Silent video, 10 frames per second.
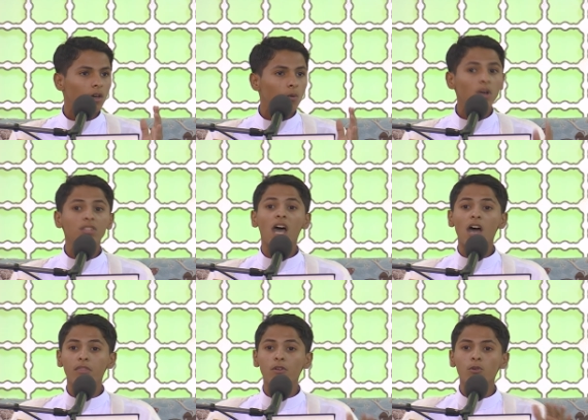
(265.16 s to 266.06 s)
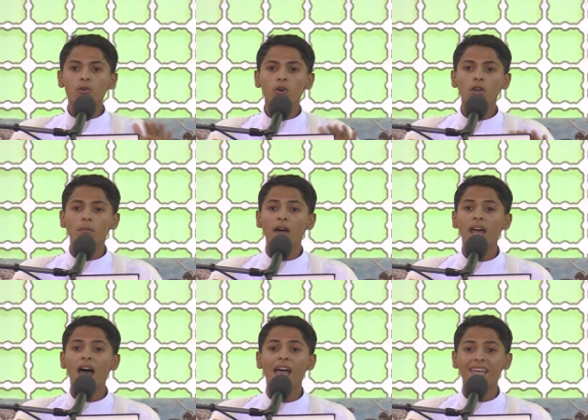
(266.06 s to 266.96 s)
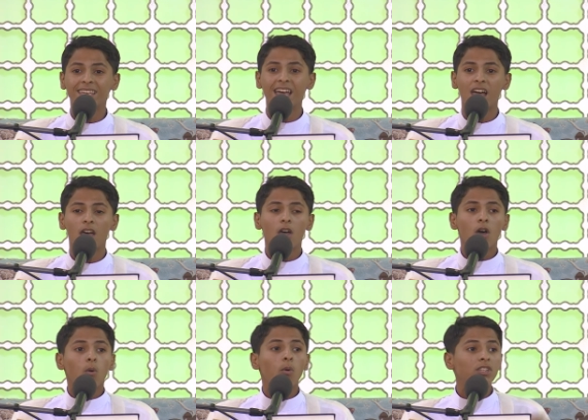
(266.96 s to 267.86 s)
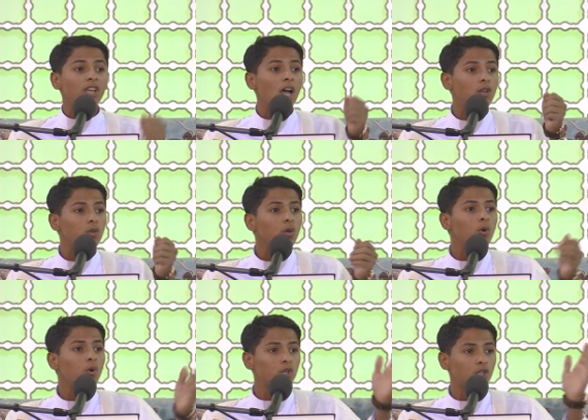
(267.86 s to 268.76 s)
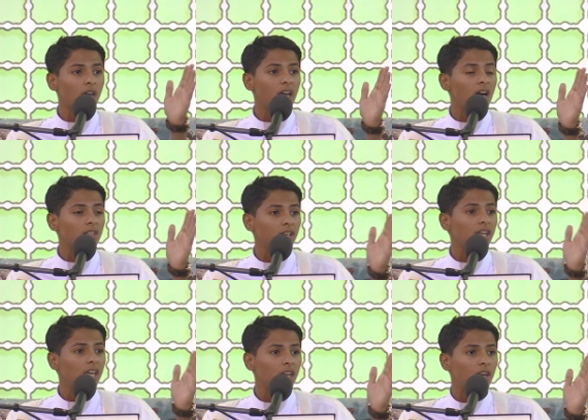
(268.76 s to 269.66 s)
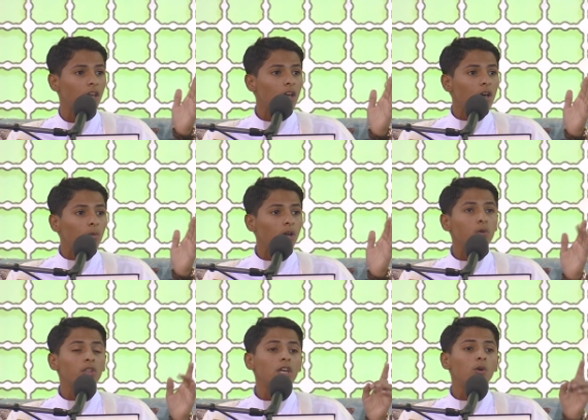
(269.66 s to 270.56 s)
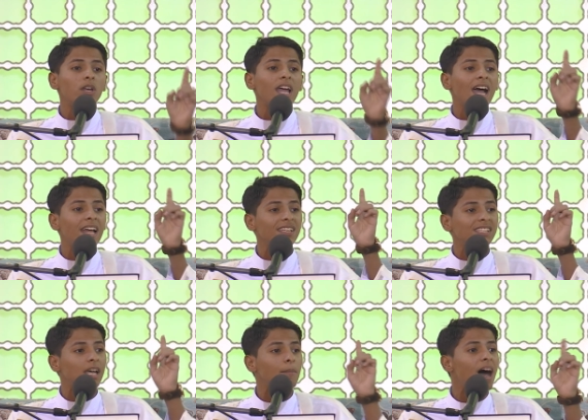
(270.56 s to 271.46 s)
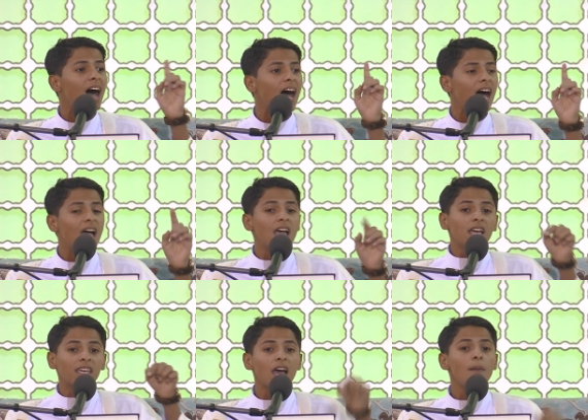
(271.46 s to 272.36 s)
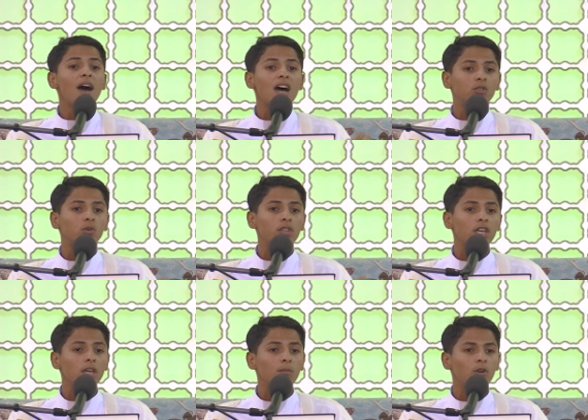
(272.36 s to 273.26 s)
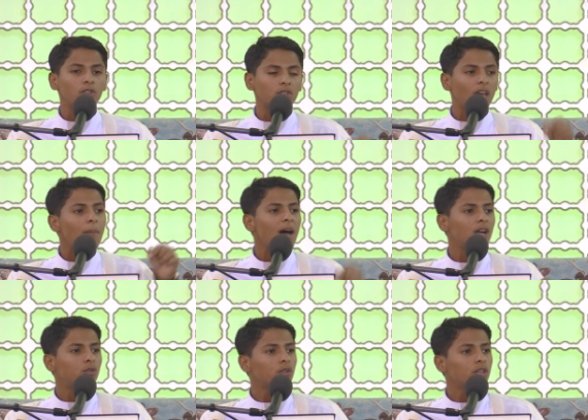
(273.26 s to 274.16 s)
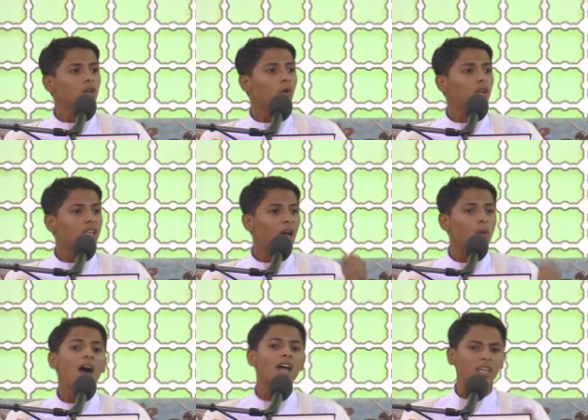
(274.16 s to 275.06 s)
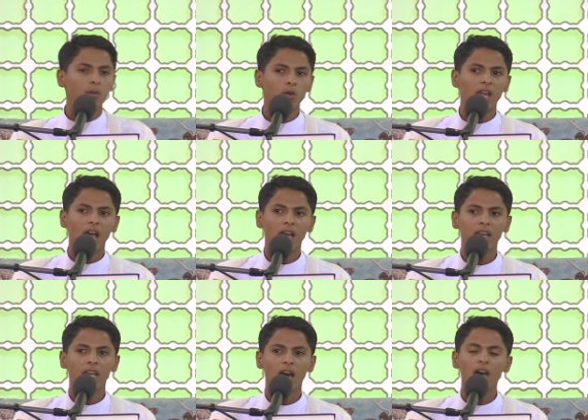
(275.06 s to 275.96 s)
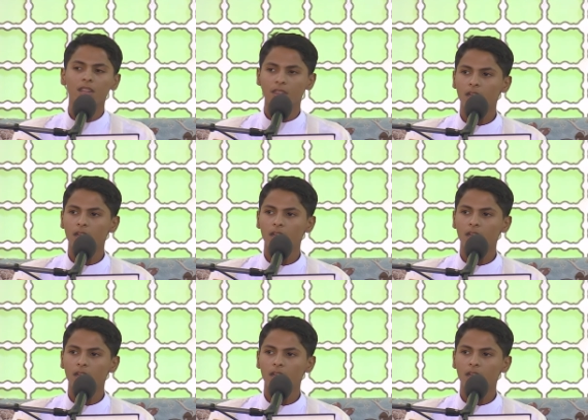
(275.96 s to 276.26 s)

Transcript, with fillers: وتحضره الملائكة وتهجره الشياطين ويضيء لأهل السماء كما تضيء كما تضيء الكواكب لأهل الأرض